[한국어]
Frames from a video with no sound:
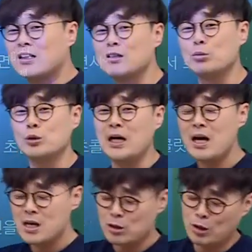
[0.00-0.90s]
그래서 뭐다
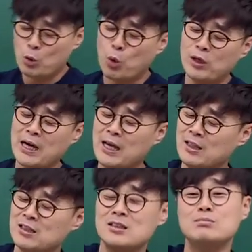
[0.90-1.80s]
여기 고리가
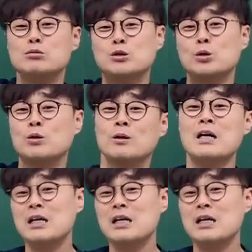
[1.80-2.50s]
있는 물통